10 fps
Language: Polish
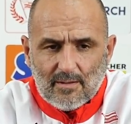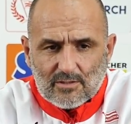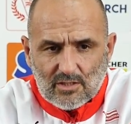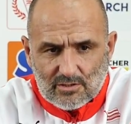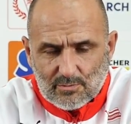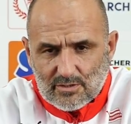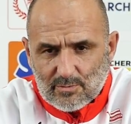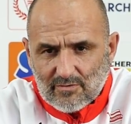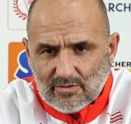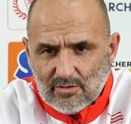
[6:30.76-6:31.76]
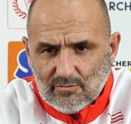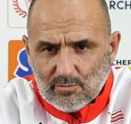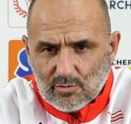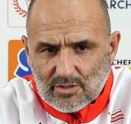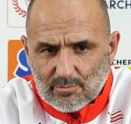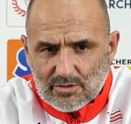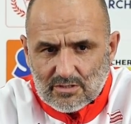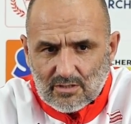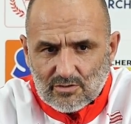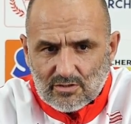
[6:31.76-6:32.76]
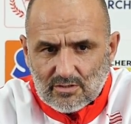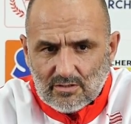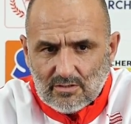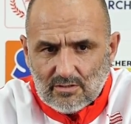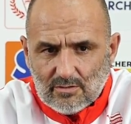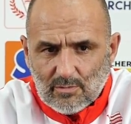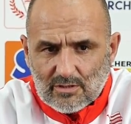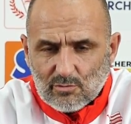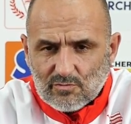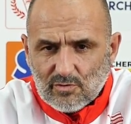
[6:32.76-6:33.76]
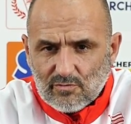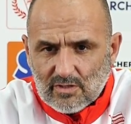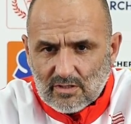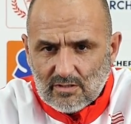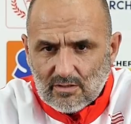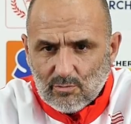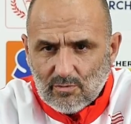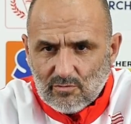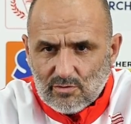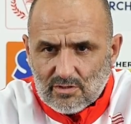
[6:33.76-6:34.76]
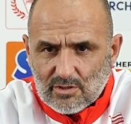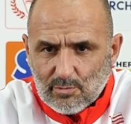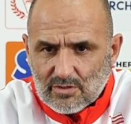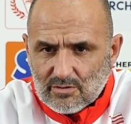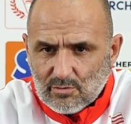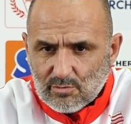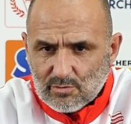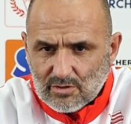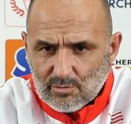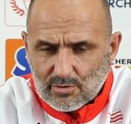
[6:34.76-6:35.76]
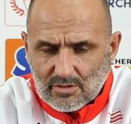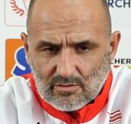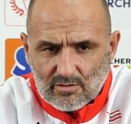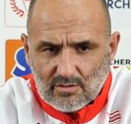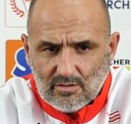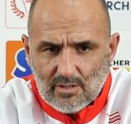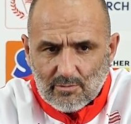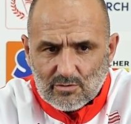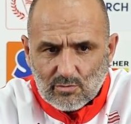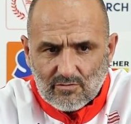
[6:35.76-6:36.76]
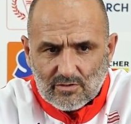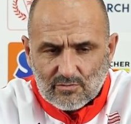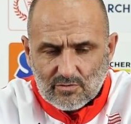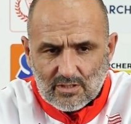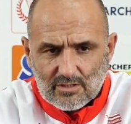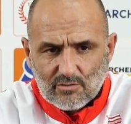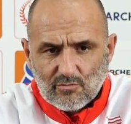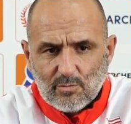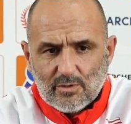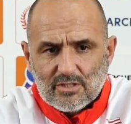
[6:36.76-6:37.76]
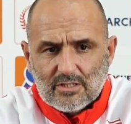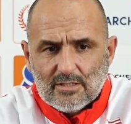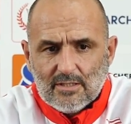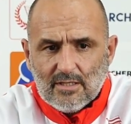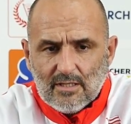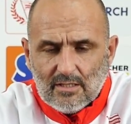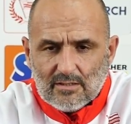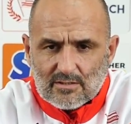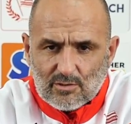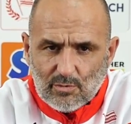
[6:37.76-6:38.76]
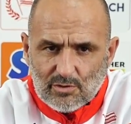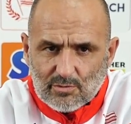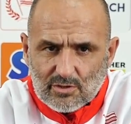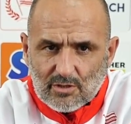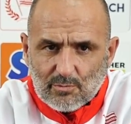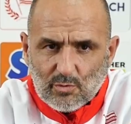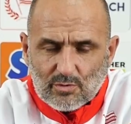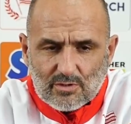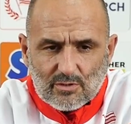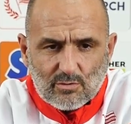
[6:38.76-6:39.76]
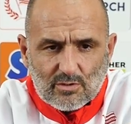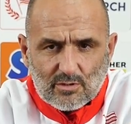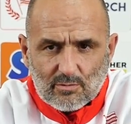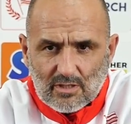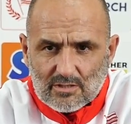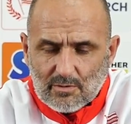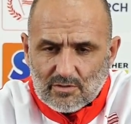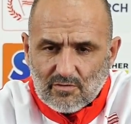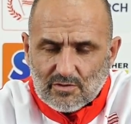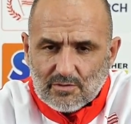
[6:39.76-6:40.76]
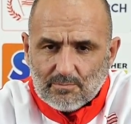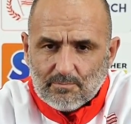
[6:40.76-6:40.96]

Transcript: trzeba też być sprawiedliwym, bo trzeba przyznać, że i Mateusz Wdowiak i Kuba Wójcicki prezentują się dobrze, no i nie ma co ukrywać, no w ostatnich dwóch meczach zdobyliśmy cztery punkty, które są dla nas bardzo ważne.